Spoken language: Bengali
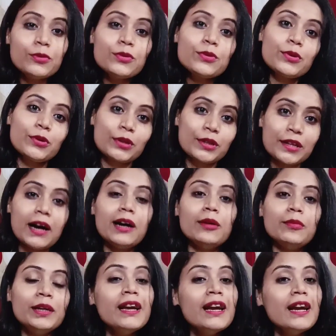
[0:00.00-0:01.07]
করতে হবে
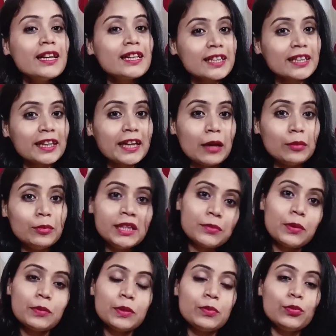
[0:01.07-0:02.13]
সেটাকে আমি যেভাবে
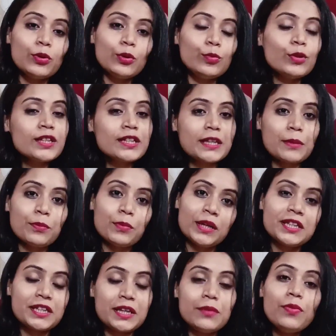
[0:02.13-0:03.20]
বলবো স্টেপ বাই স্টেপ
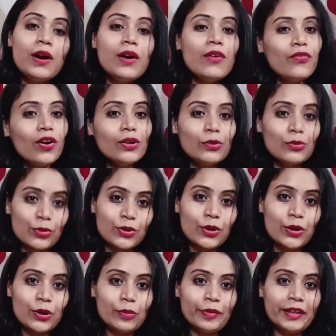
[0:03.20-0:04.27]
ফলো করতে
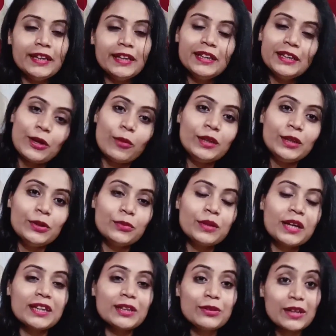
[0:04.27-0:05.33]
হবে তবেই তোমরা কিন্তু
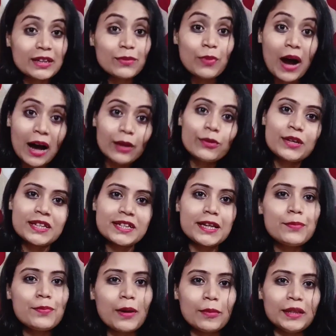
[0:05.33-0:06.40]
একটা ভালো রেজাল্ট
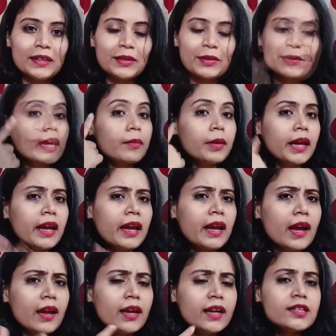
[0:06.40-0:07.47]
পাবে
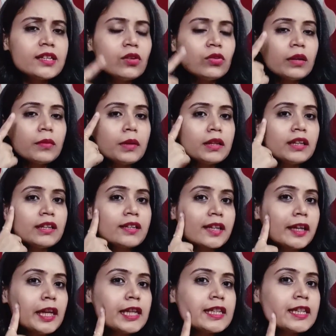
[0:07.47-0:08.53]
এছাড়াও দেখবে যে স্কিনের
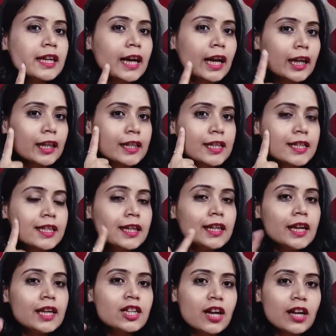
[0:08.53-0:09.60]
যে কালার আছে স্কিনের
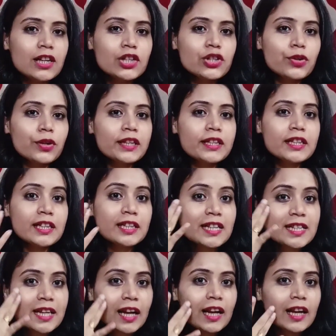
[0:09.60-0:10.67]
কালারের সঙ্গে যে
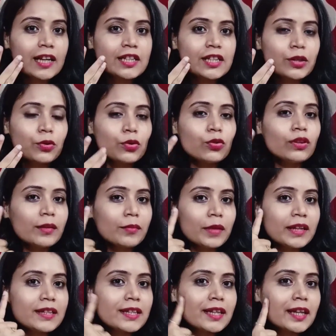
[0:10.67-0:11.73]
ডিসকালার আছে কোনো মানে
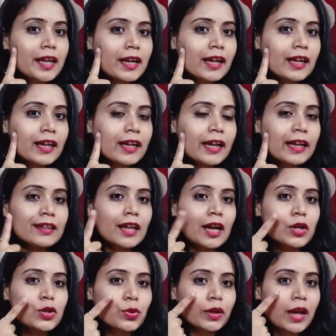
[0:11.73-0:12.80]
স্কিনের কালার এক তার
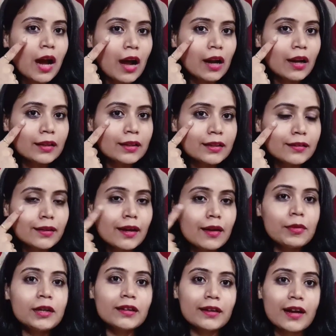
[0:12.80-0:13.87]
সঙ্গে আলাদা জায়গায় আবার
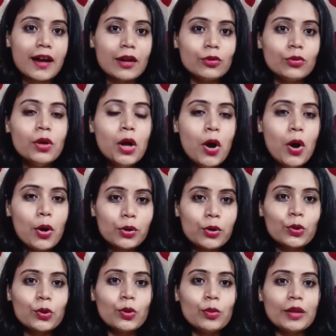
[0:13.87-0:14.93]
একটা কালো অন্যরকম
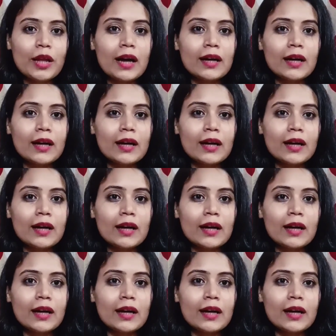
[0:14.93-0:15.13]
দাগ